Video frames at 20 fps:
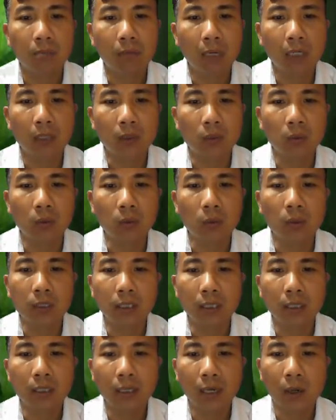bạn cũng có
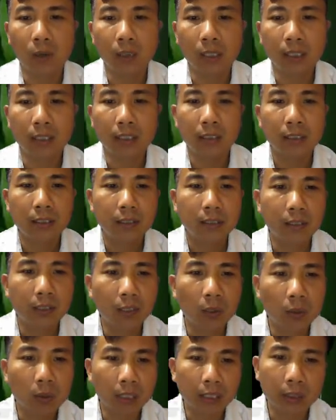thể học cách
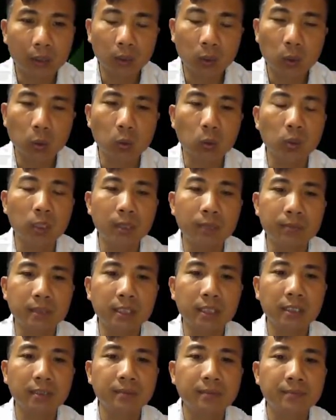nấu canh đu đủ hầm
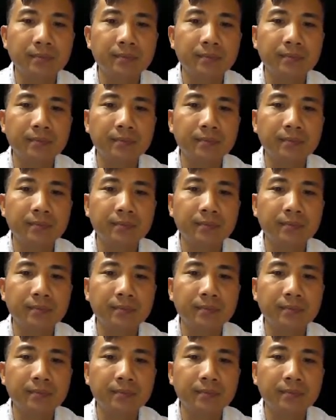xương.